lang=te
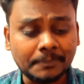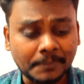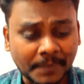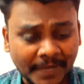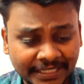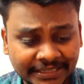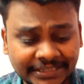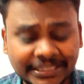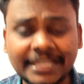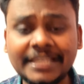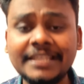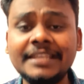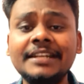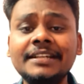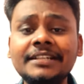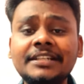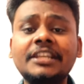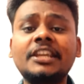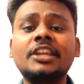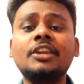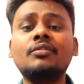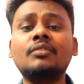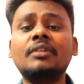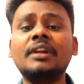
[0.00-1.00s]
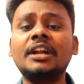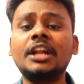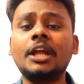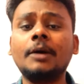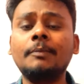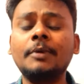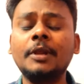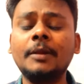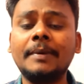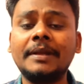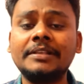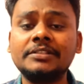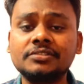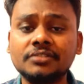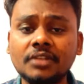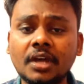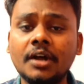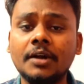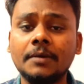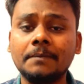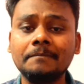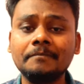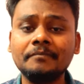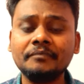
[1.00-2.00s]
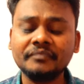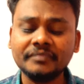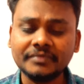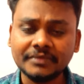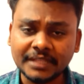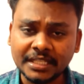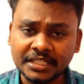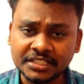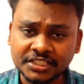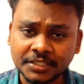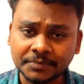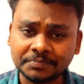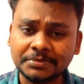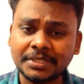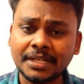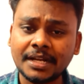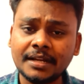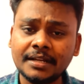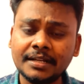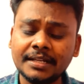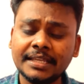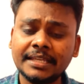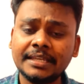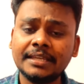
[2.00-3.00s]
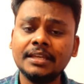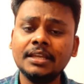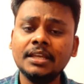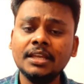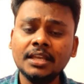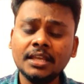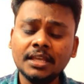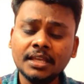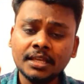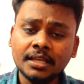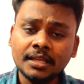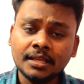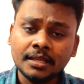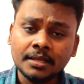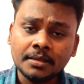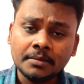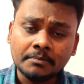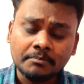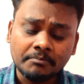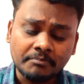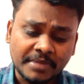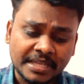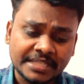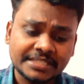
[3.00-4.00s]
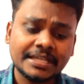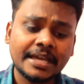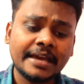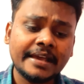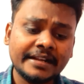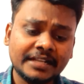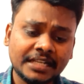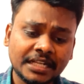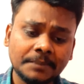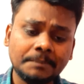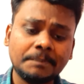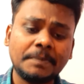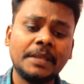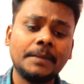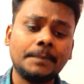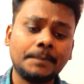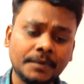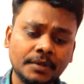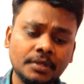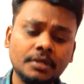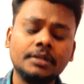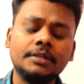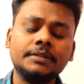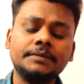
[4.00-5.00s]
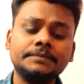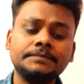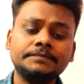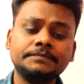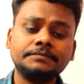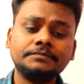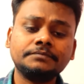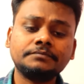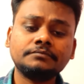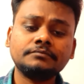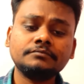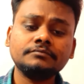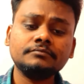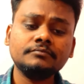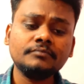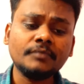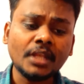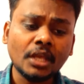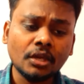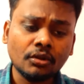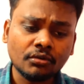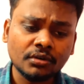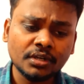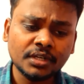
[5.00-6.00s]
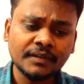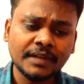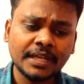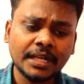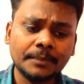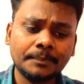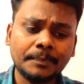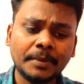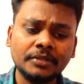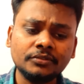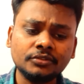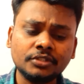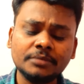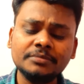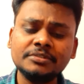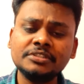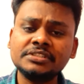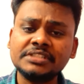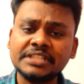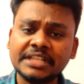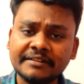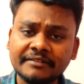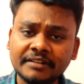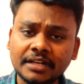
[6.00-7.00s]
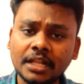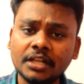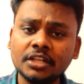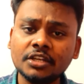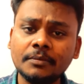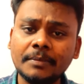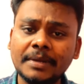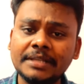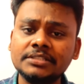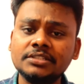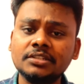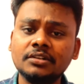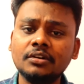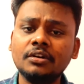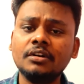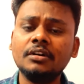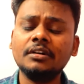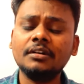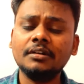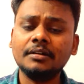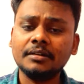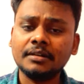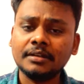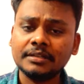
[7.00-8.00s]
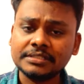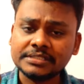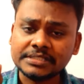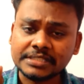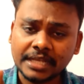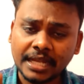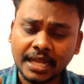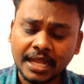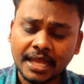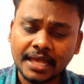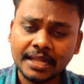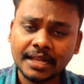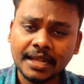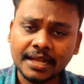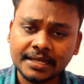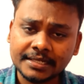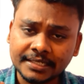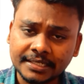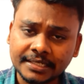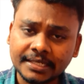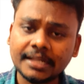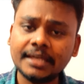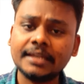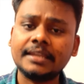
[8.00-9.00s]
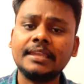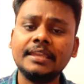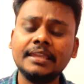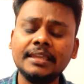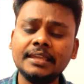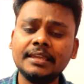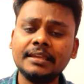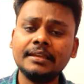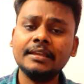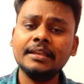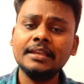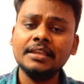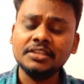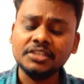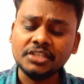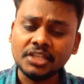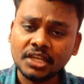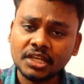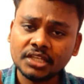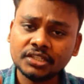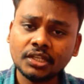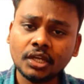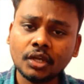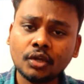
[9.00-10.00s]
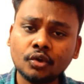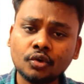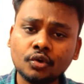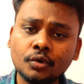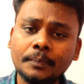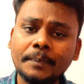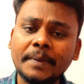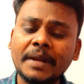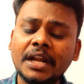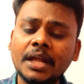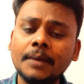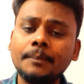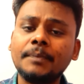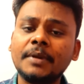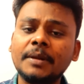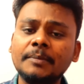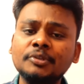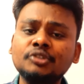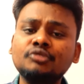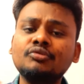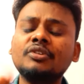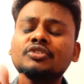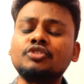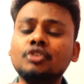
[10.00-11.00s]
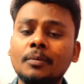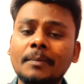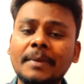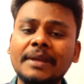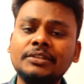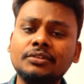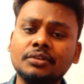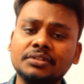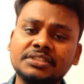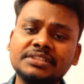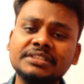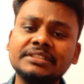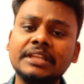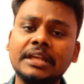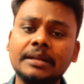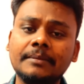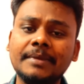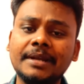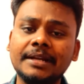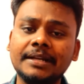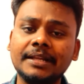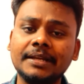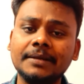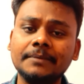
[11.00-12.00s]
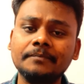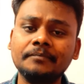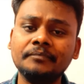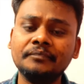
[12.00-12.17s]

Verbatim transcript: ప్రతి ఇంటికి కూడా డబ్బులు పంచుదాం నేను చెప్తానండి మెజారిటీ పీపుల్ రెండు వేల పంతొమ్మిది నుంచి ఇరవై నాలుగు మధ్యలో చాలా ఇళ్లకి ఏదో ఒక రూపేణ ప్రభుత్వ సొమ్ము అయితే వచ్చిందనమాట